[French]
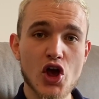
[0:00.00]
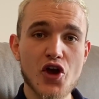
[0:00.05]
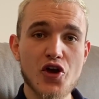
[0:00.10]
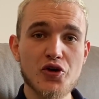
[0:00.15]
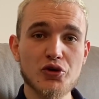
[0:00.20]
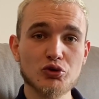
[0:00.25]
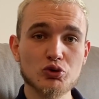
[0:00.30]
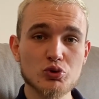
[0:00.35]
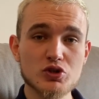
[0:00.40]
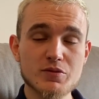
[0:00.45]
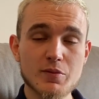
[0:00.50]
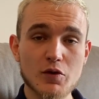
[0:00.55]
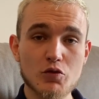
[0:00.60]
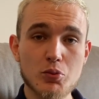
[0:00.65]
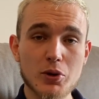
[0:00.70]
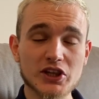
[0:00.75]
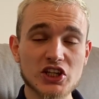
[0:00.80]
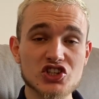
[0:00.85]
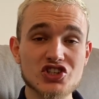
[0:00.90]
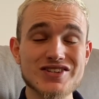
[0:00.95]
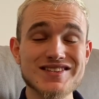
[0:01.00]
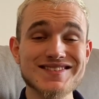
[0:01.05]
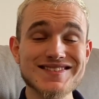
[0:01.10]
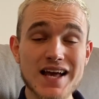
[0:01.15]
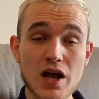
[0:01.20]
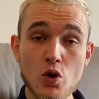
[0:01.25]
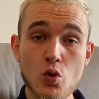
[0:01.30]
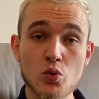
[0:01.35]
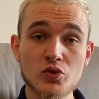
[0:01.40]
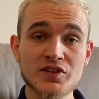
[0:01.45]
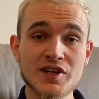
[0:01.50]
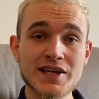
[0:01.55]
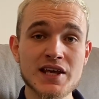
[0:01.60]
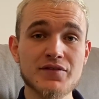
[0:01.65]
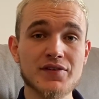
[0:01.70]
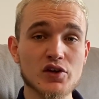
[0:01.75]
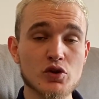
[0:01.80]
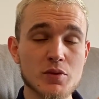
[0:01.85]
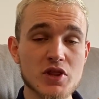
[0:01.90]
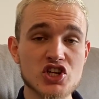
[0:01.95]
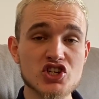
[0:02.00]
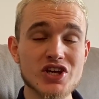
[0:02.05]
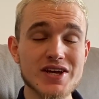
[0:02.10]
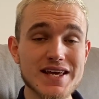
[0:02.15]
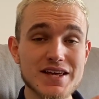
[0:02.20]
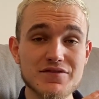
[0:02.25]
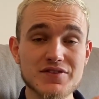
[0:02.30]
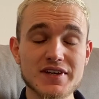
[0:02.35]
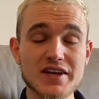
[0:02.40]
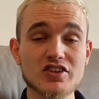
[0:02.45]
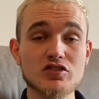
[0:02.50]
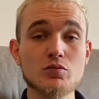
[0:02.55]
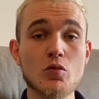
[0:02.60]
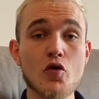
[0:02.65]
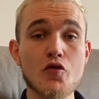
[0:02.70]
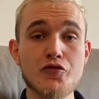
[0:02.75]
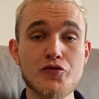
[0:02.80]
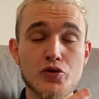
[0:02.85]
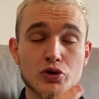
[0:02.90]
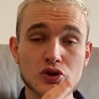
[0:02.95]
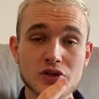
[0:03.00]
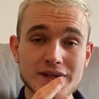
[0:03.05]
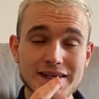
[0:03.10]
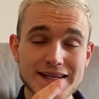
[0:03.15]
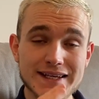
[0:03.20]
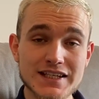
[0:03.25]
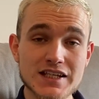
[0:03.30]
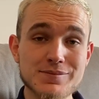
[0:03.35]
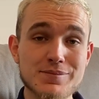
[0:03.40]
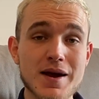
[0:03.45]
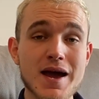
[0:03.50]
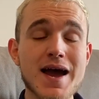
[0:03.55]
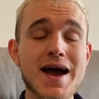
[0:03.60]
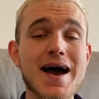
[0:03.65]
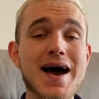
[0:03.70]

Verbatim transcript: Et aujourd'hui, je vais vous partager 5 conseils afin de manager efficacement votre équipe.